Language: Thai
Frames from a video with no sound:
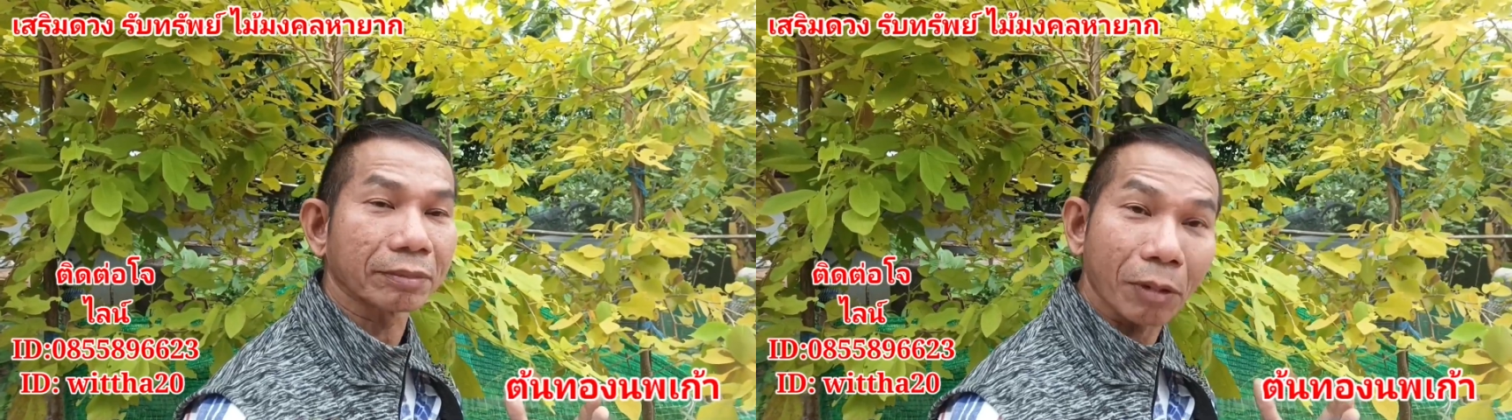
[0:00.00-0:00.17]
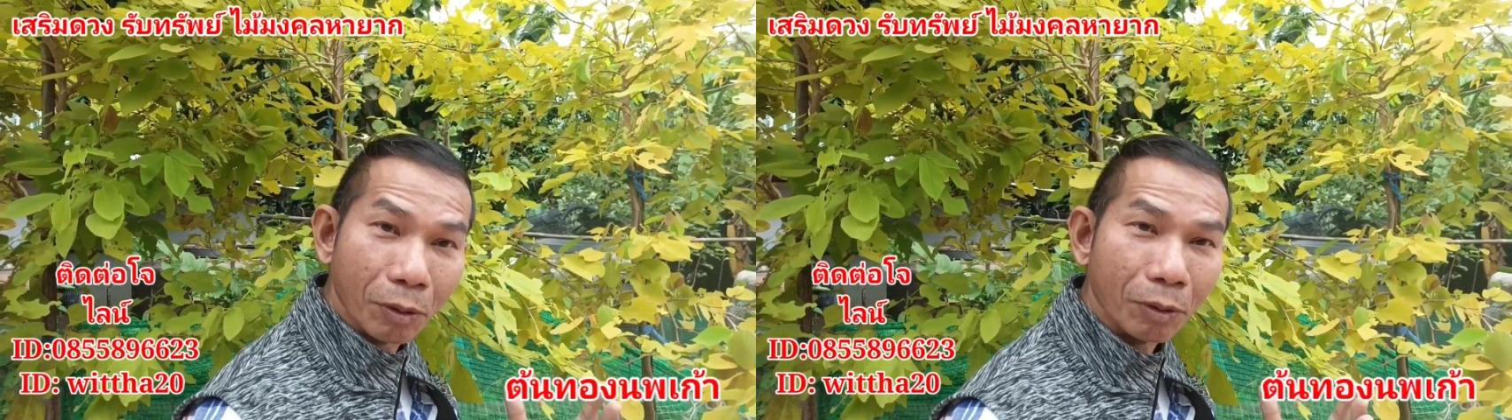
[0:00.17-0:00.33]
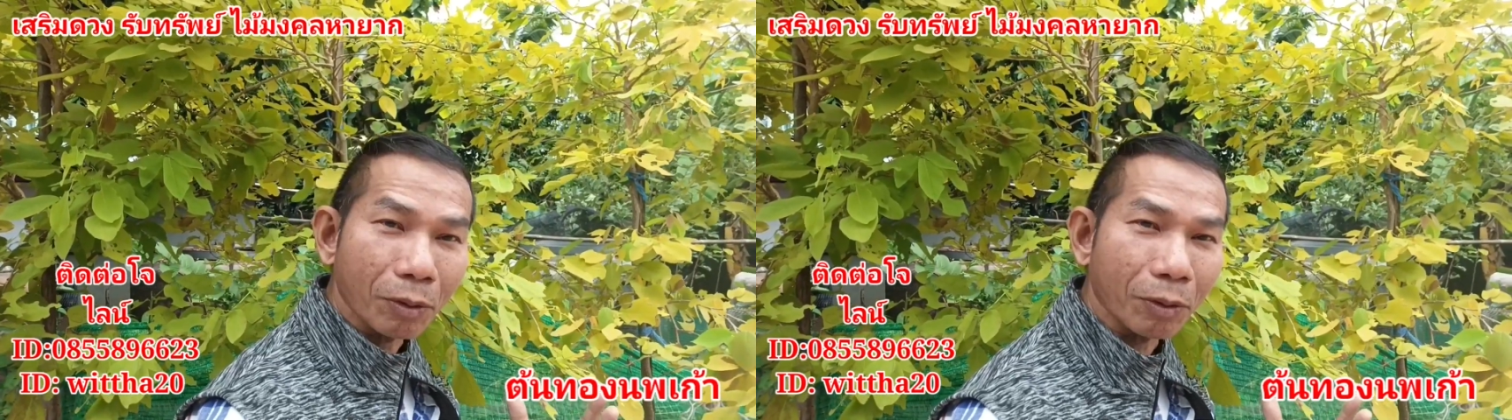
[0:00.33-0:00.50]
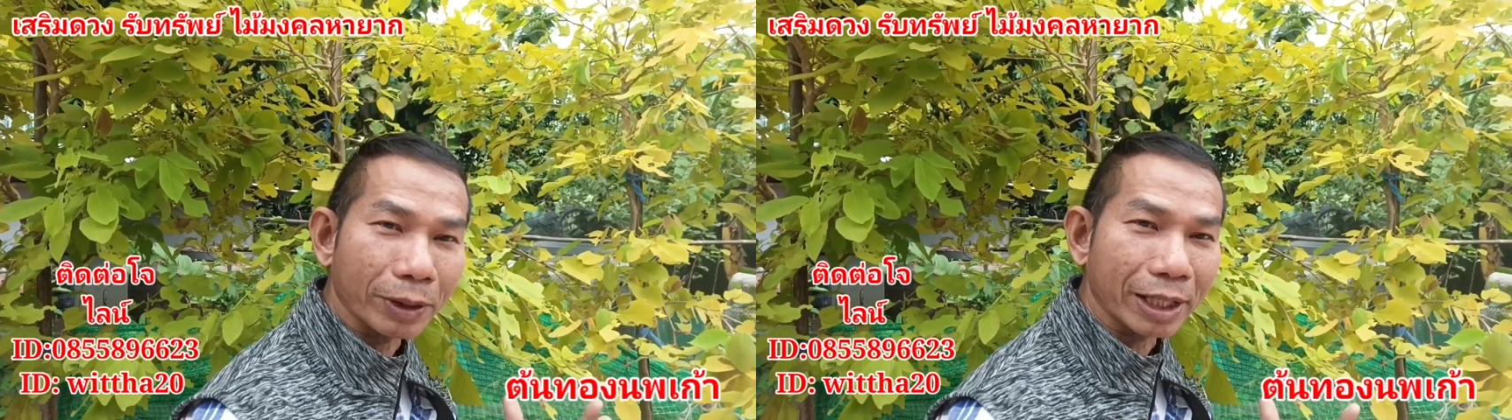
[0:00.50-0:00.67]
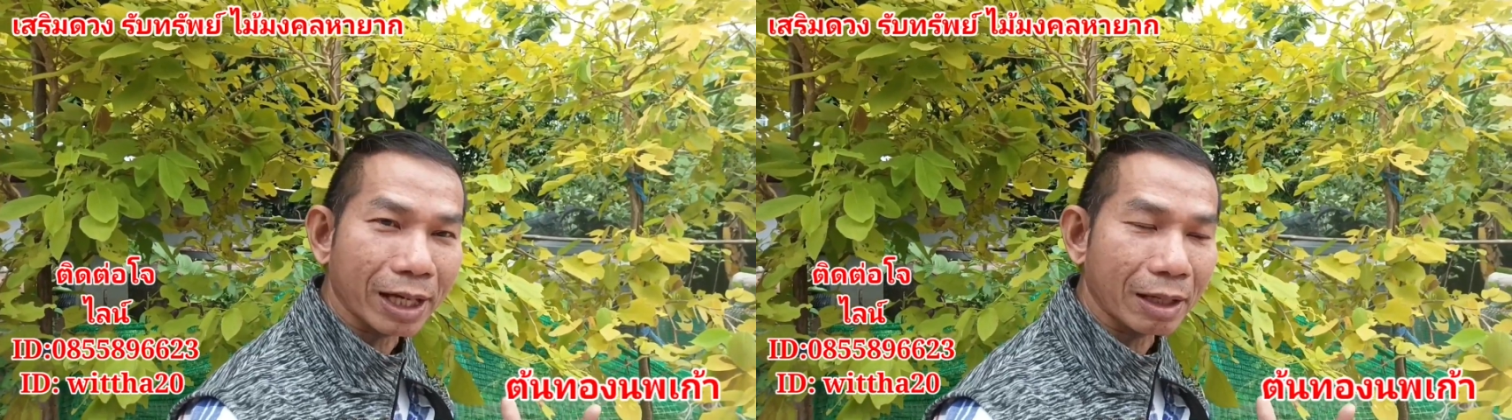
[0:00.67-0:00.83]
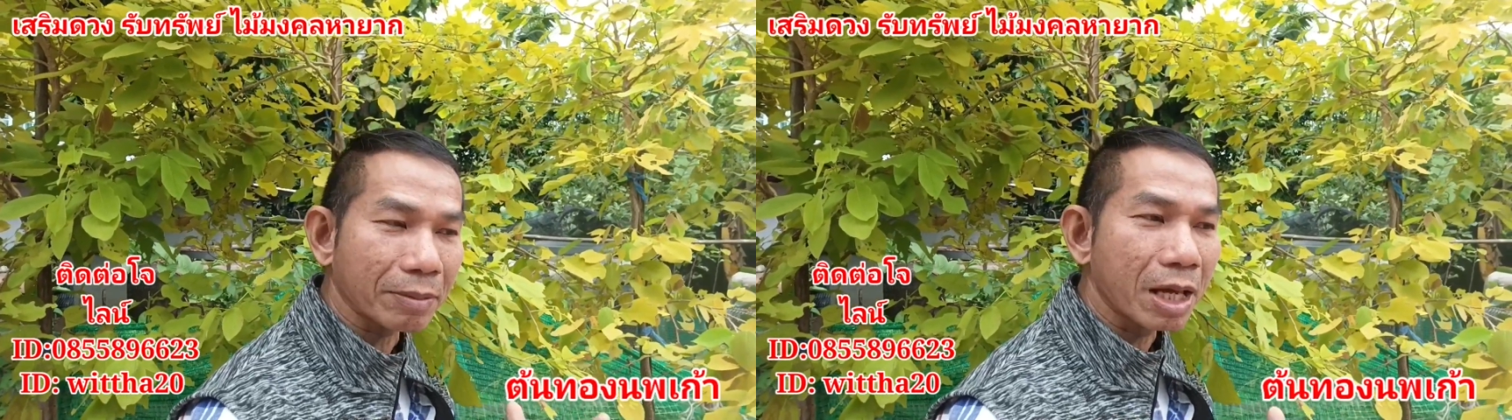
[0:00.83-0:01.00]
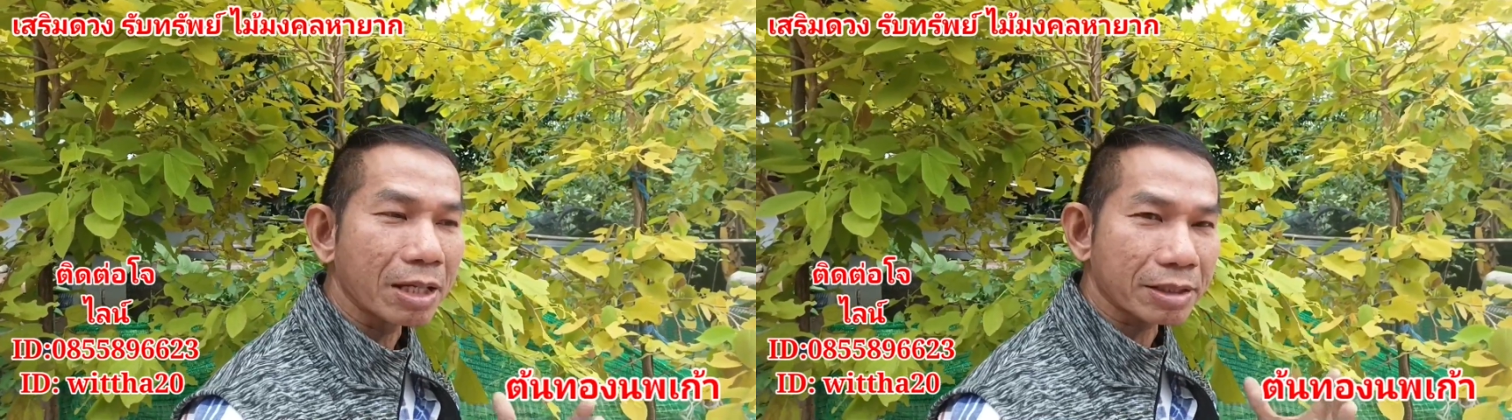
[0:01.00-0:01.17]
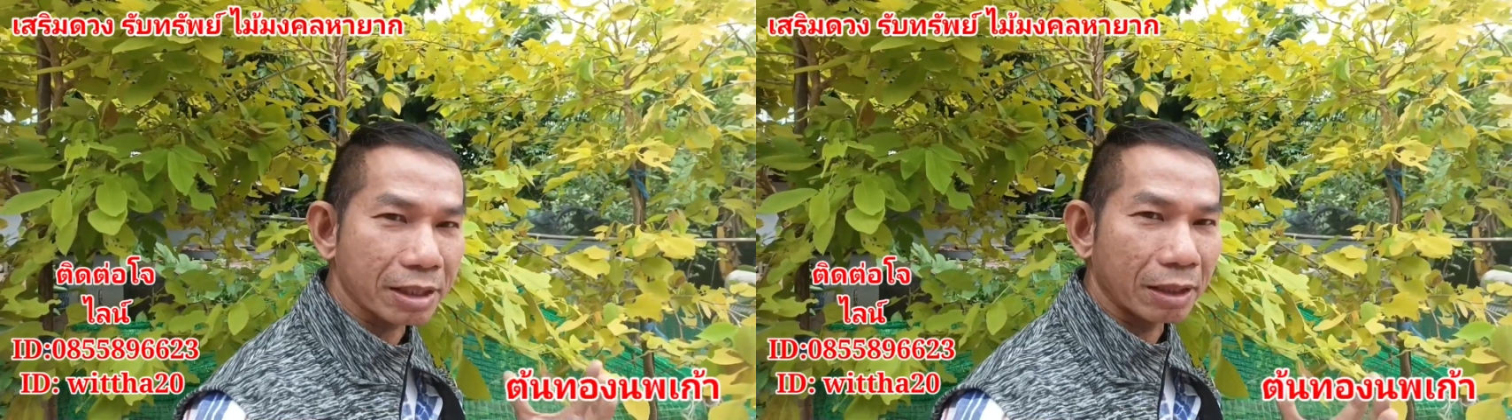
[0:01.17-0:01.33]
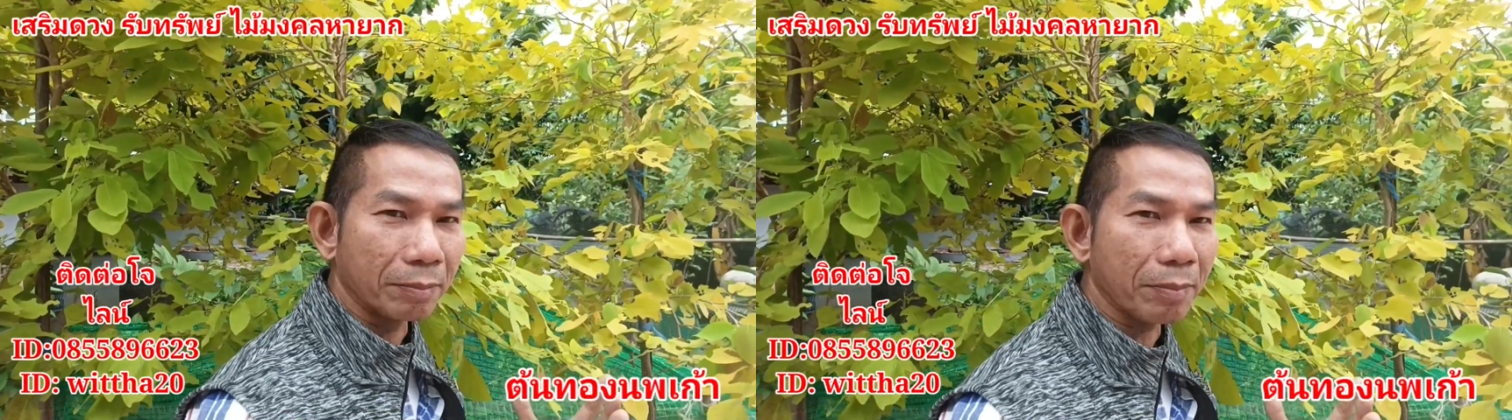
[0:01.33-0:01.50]
โอ้นะครับ
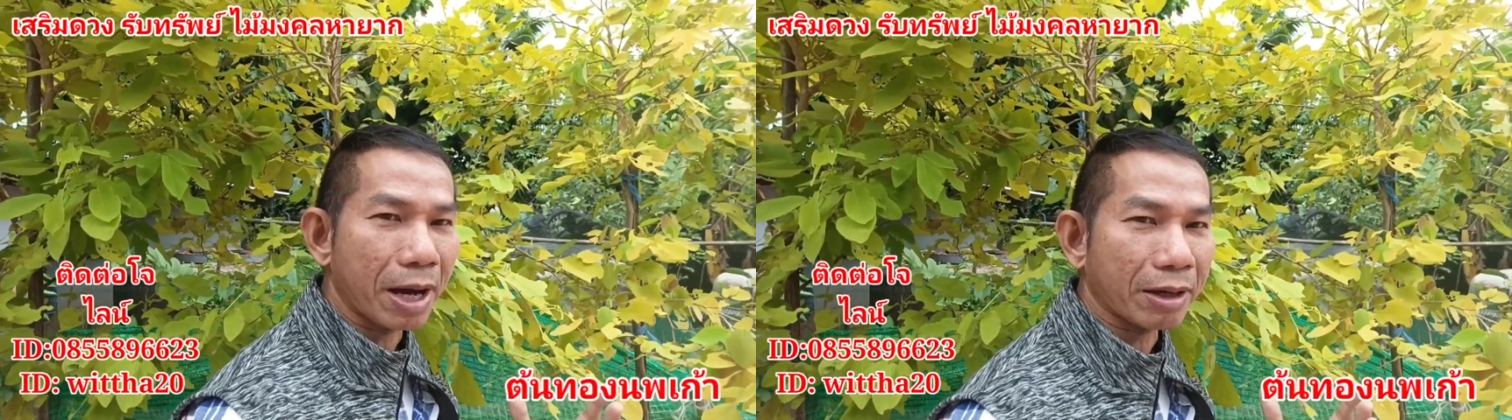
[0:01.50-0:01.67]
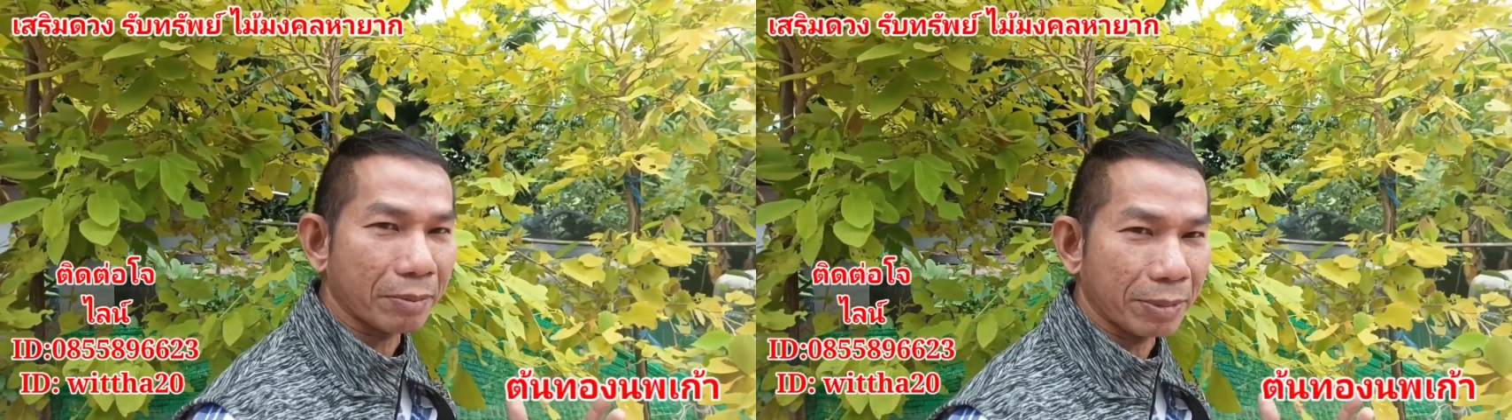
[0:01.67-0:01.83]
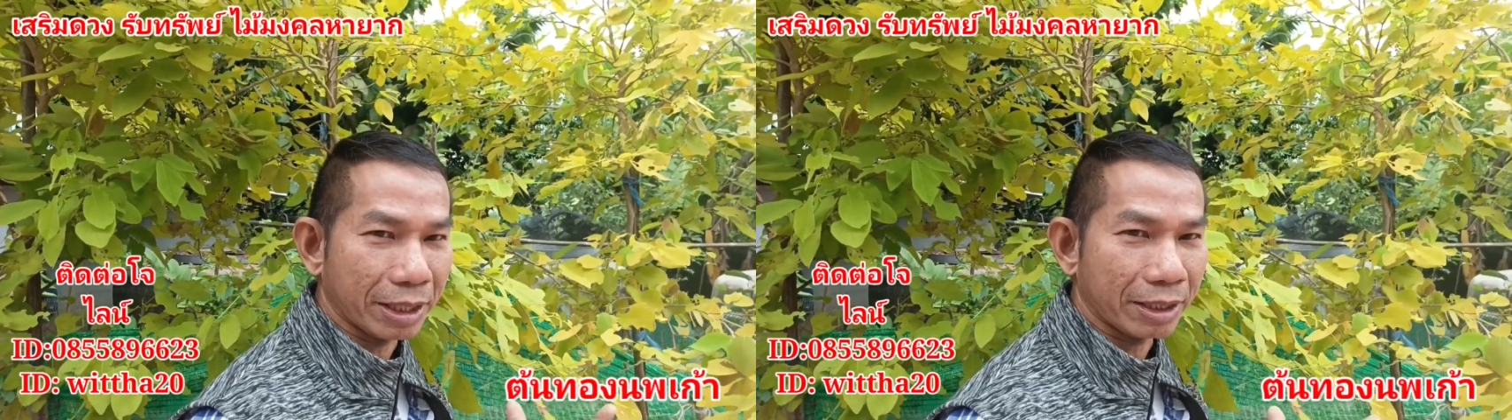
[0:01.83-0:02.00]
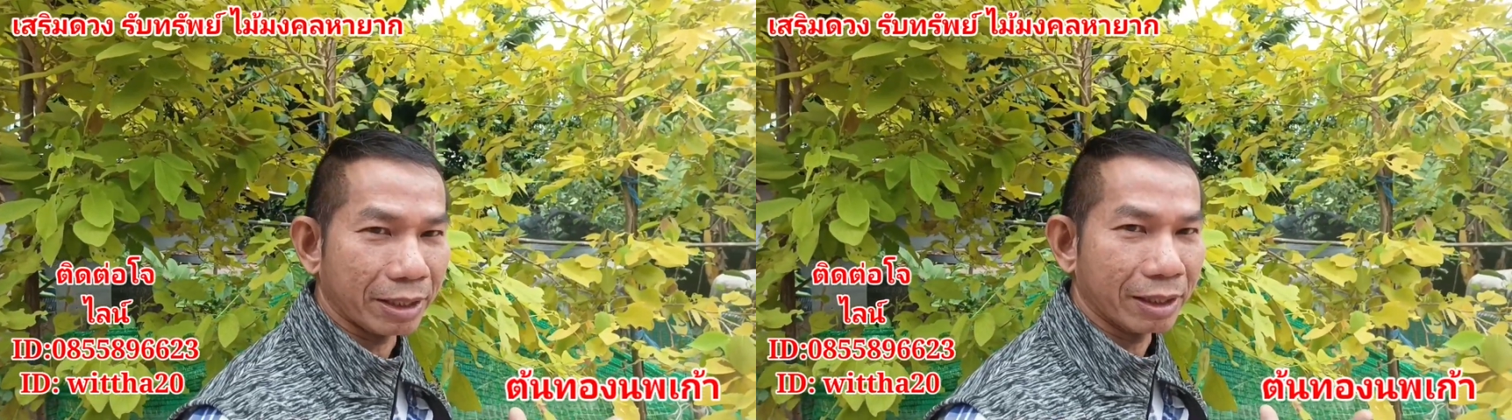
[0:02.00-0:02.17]
เสริมบารมี